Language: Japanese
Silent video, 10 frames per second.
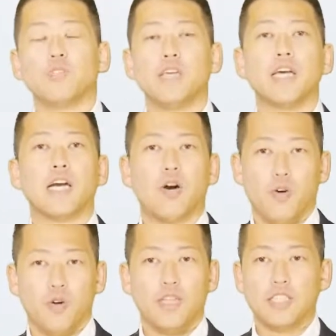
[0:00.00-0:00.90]
の成果
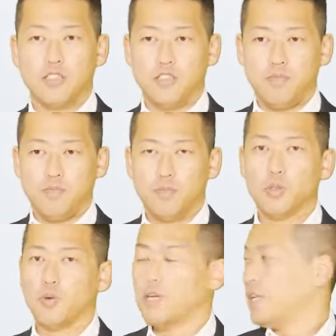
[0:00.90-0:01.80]
を出すも
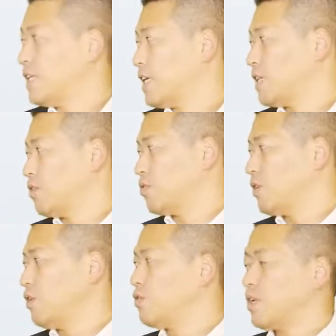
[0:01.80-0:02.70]
のは何かっていうと
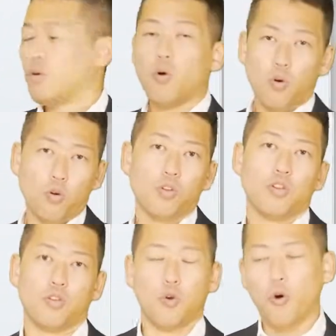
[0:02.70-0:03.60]
ね、よくね、広告っ
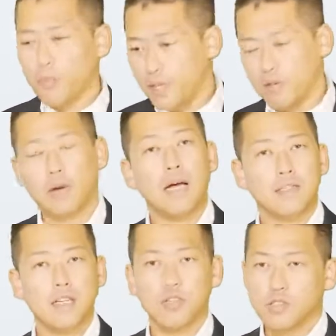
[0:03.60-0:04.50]
ていうとコピーとか、
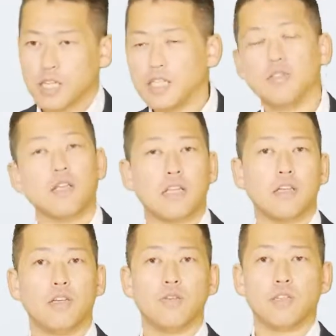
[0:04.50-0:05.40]
セールスライディングだっ
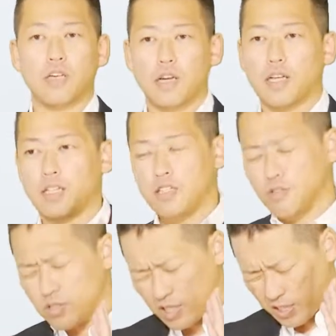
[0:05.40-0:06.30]
たり言ってから、い
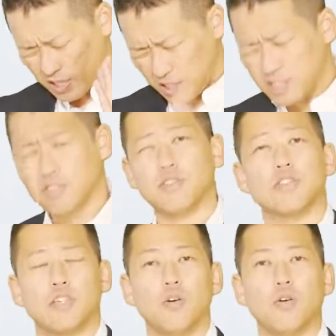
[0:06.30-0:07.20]
る方いらっしゃるんで
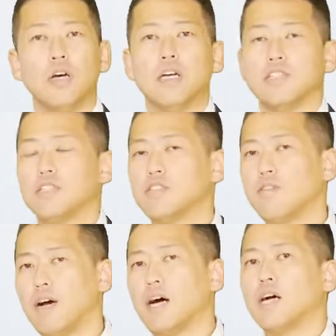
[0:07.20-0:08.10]
すけど、実
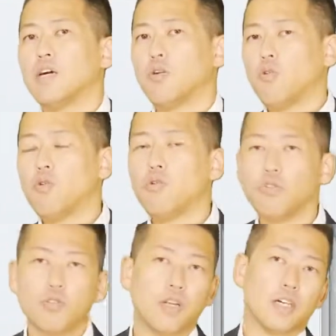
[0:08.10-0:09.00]
は広
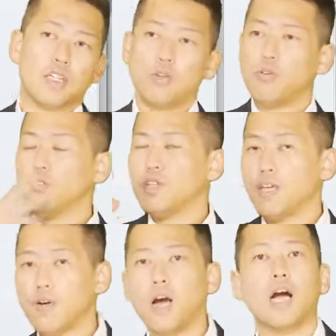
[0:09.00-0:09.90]
告の中でどういう
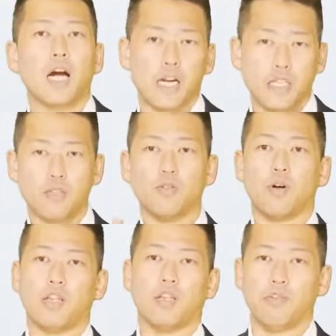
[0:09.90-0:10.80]
内容が書かれているの
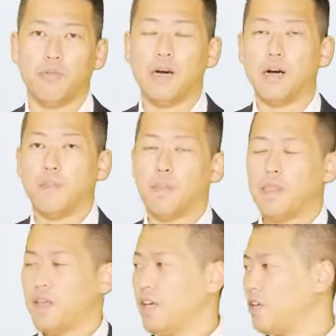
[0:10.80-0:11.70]
かっていうのは、
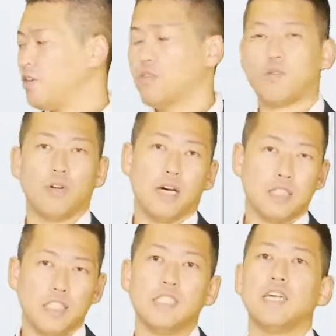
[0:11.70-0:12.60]
影響力が
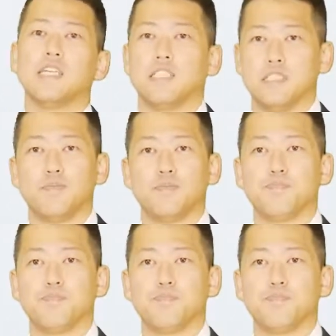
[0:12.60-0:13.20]
小さいです。